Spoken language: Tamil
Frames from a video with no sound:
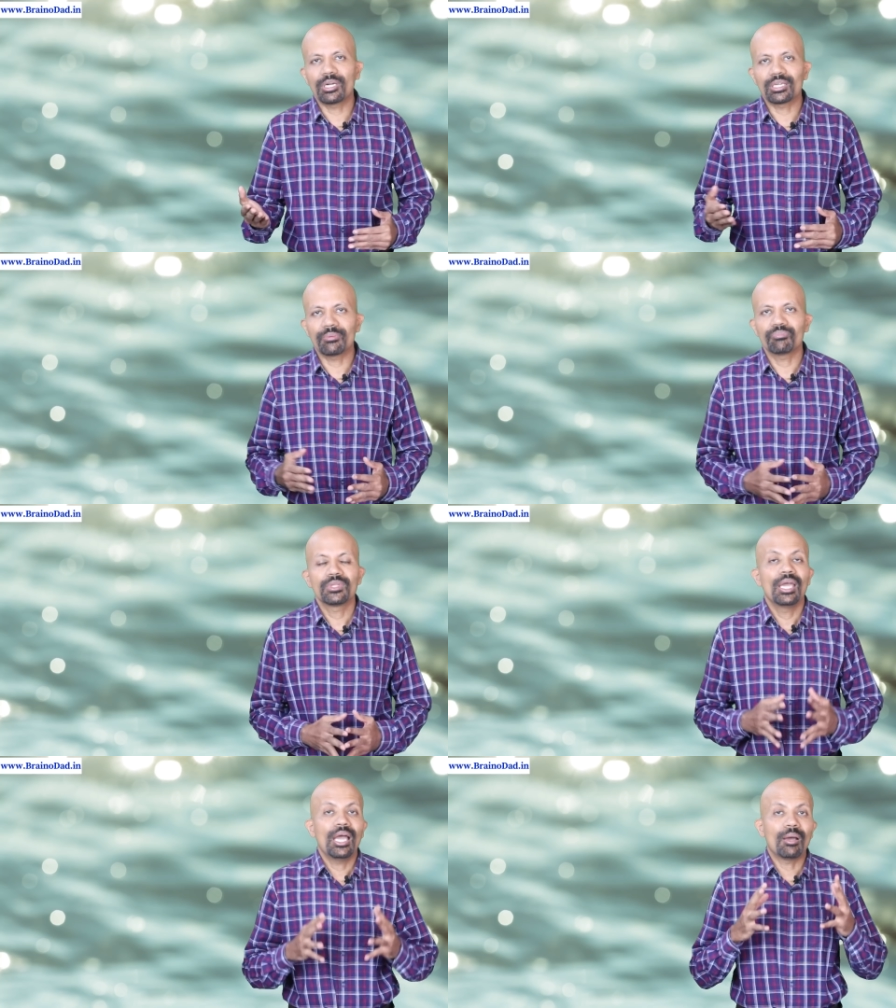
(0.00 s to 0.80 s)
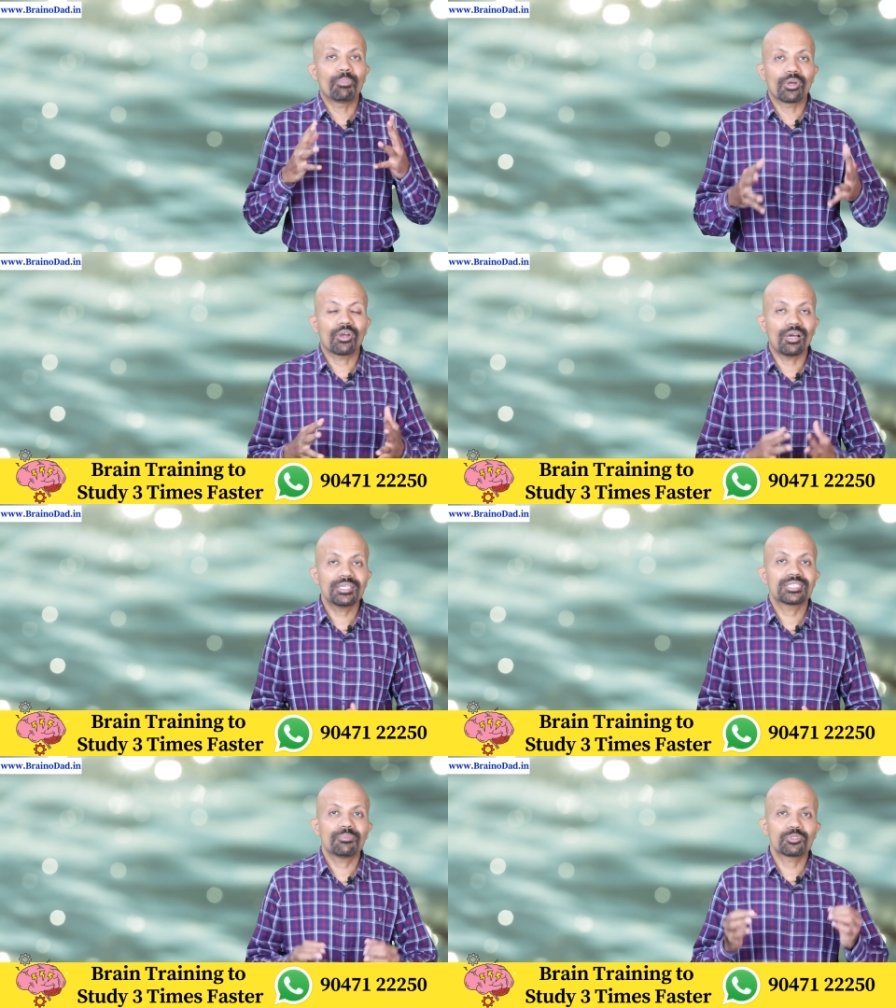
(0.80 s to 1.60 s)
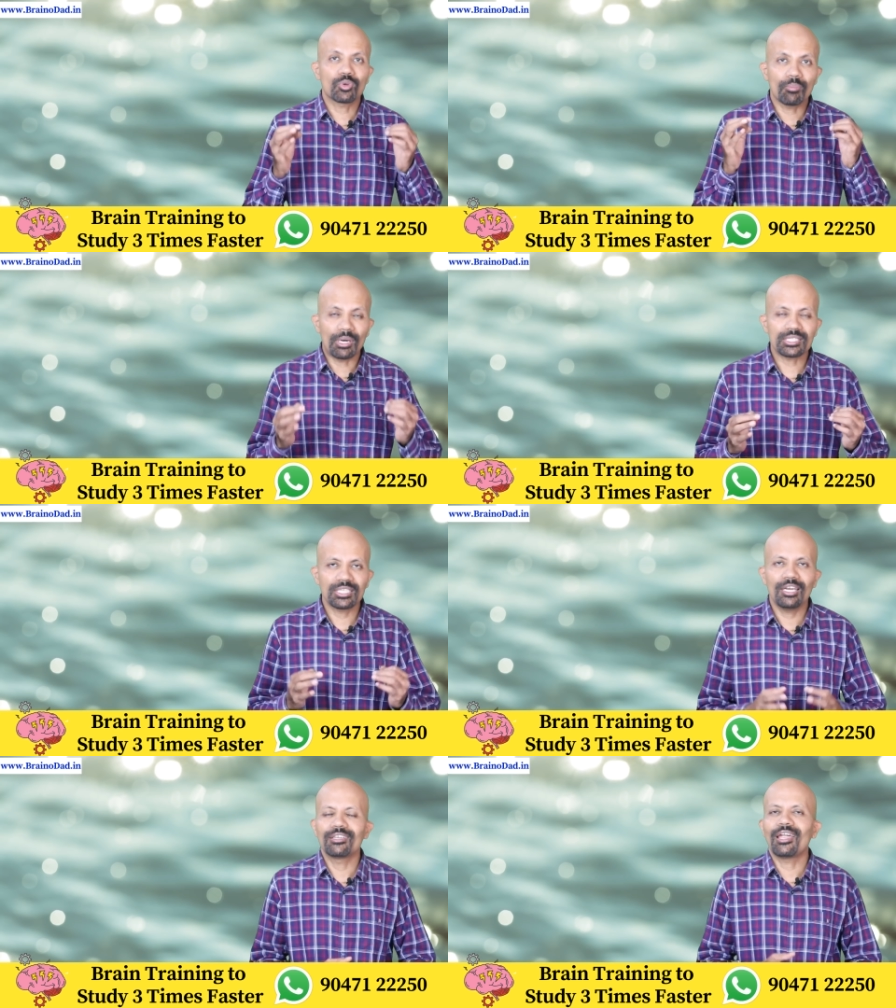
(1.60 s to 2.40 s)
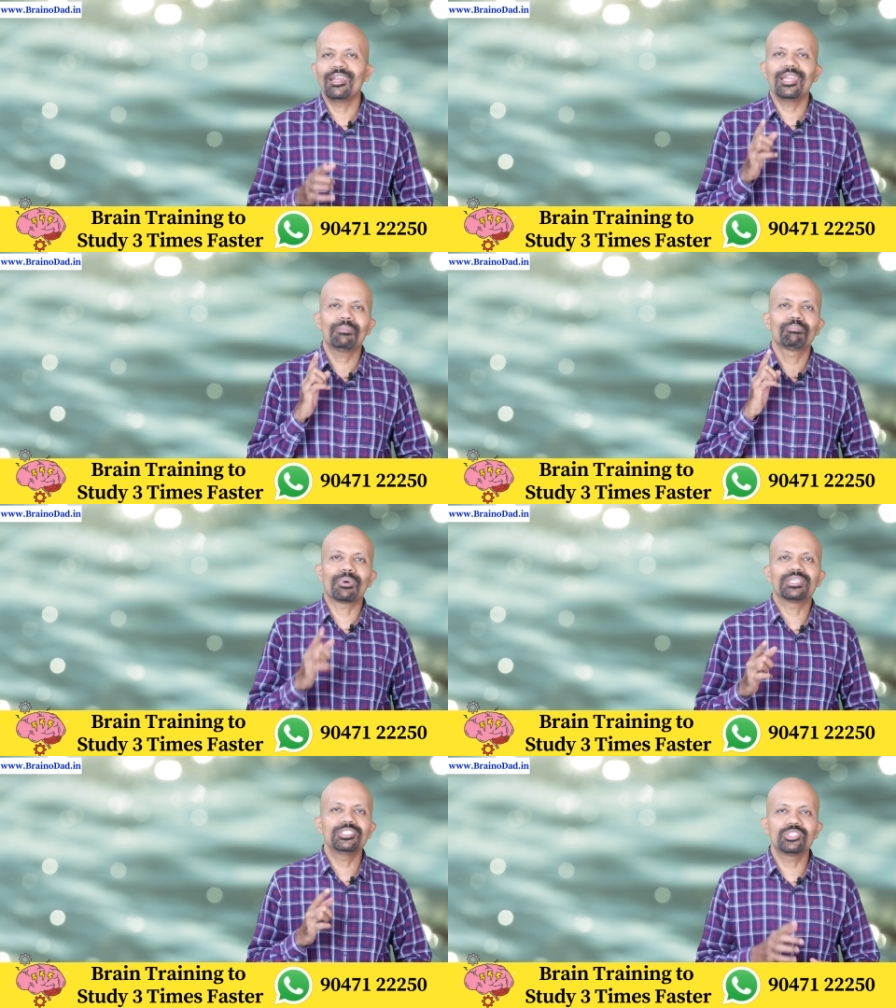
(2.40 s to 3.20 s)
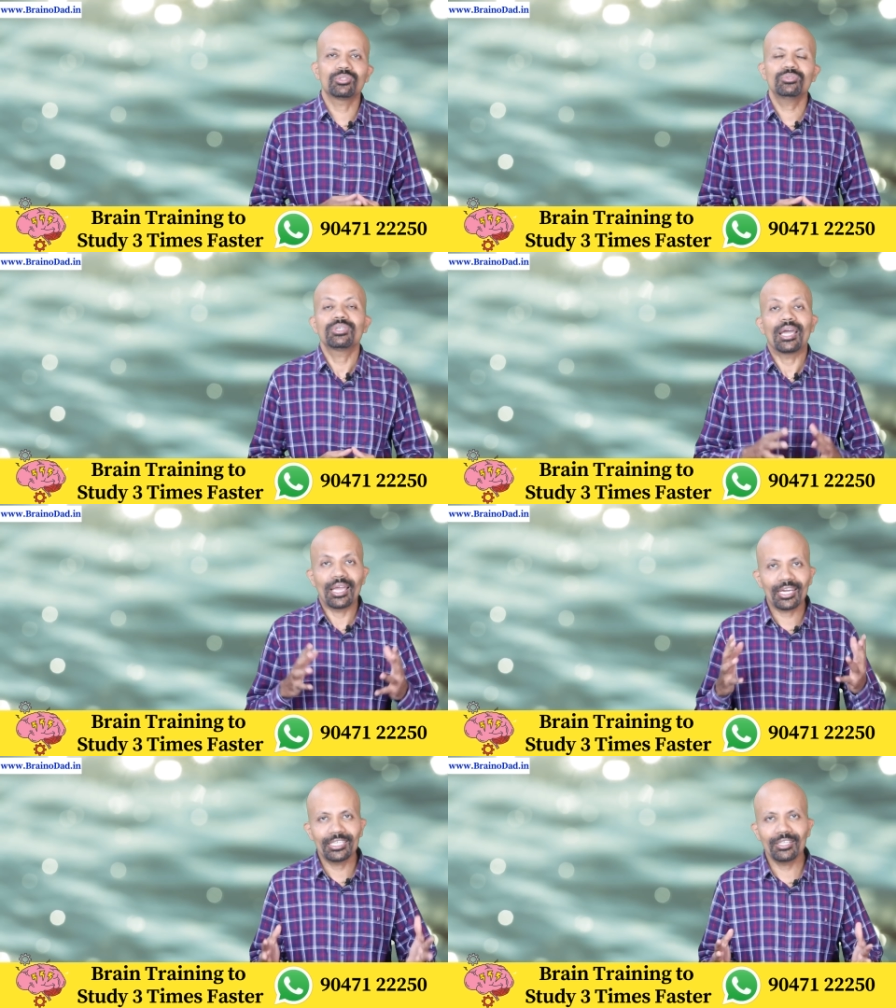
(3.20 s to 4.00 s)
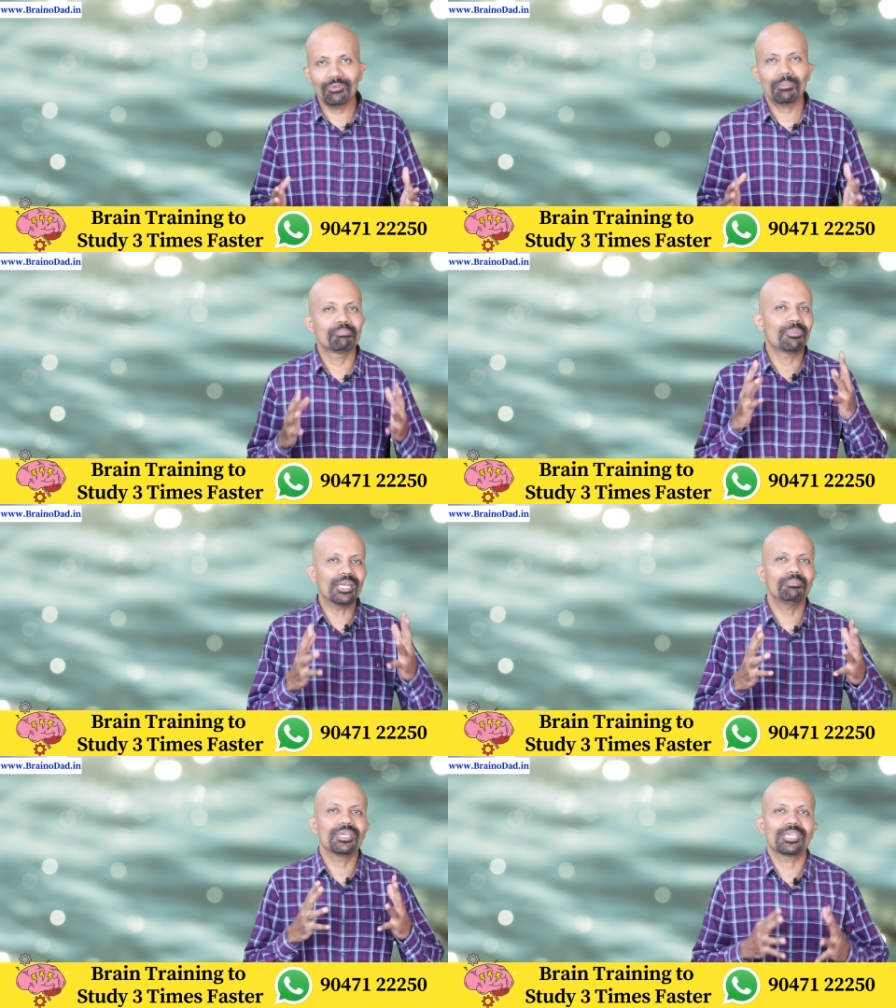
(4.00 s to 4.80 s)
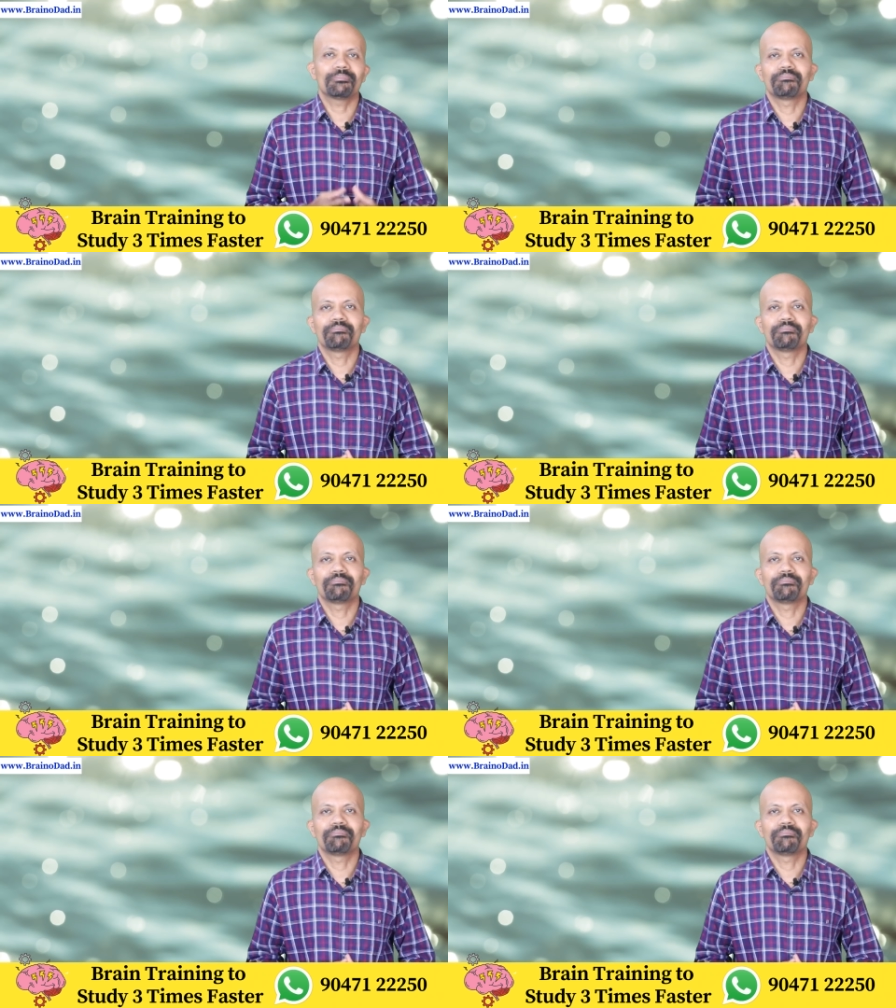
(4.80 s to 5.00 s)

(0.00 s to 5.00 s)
பண்ணுங்கள் அப்போ கான்செப்ட்ஸ் உங்கள் மனசில் நல்லா பதிஞ்சிரும் ஆக்டிவாக படிப்பீங்க